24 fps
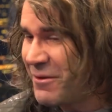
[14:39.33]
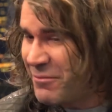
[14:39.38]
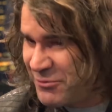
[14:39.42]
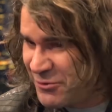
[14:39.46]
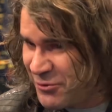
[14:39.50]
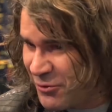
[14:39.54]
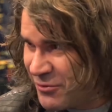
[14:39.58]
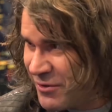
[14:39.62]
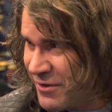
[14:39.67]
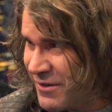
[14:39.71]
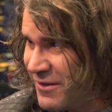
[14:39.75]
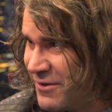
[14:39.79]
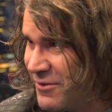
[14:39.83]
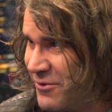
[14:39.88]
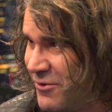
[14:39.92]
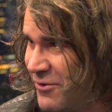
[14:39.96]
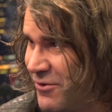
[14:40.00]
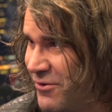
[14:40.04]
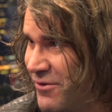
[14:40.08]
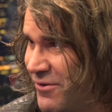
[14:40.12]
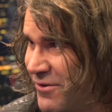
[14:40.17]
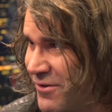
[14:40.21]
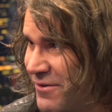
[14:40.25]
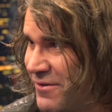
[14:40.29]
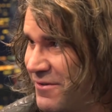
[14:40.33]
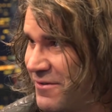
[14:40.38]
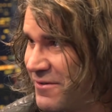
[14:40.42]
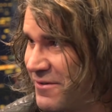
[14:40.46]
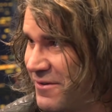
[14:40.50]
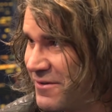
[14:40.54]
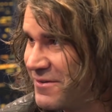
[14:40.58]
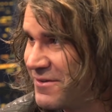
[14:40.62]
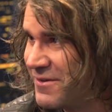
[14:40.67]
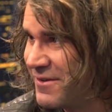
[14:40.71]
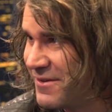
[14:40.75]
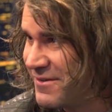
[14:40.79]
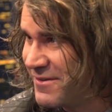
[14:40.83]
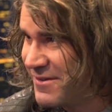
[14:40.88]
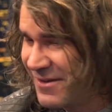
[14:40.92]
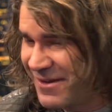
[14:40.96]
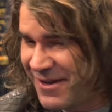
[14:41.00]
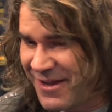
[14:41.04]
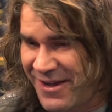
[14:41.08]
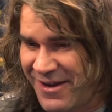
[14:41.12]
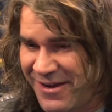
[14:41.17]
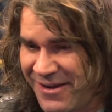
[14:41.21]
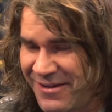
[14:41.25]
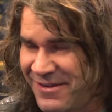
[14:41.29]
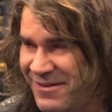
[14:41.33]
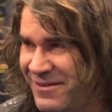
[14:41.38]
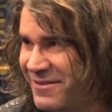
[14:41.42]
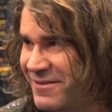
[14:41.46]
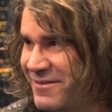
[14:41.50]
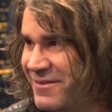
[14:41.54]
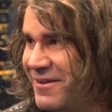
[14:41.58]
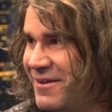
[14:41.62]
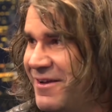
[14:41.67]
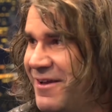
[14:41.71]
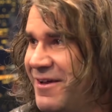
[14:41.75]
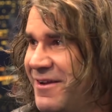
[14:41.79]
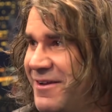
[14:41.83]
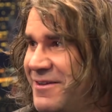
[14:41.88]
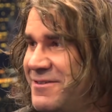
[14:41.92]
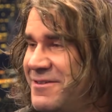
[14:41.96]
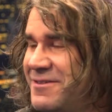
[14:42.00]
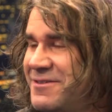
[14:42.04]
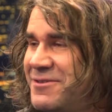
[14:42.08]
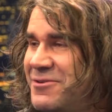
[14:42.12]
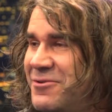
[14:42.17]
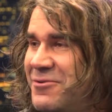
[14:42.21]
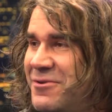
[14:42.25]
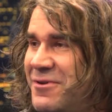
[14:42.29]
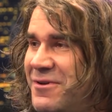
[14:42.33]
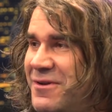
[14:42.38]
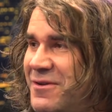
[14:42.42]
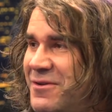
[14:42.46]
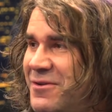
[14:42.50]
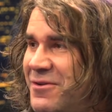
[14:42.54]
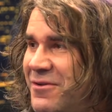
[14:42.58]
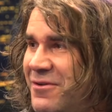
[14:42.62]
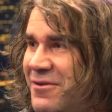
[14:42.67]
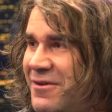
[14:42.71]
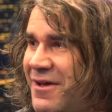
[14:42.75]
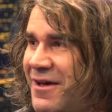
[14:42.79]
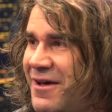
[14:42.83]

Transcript: Tabii çok iyi gidiyor. İyi gidiyor. Dilara, Dilara için çok iyi gidiyor.